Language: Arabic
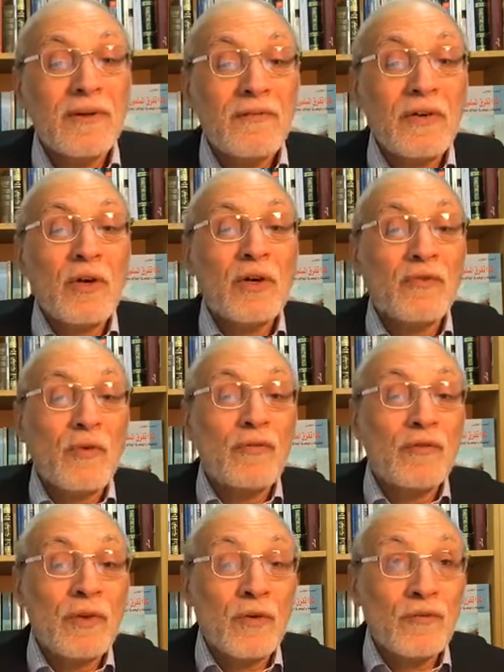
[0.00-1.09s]
في
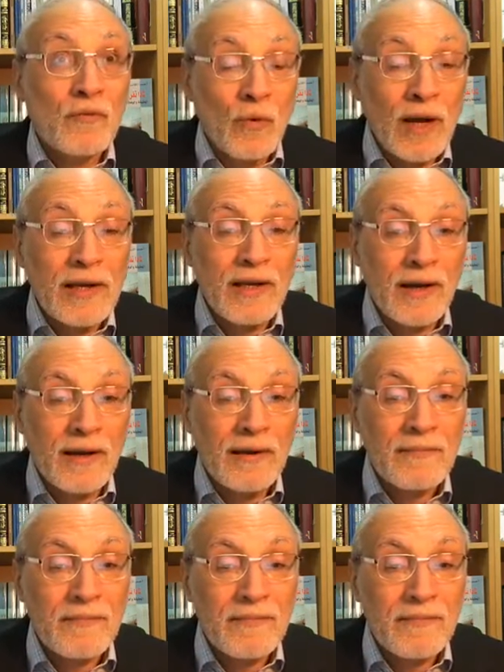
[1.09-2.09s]
في عنفوانها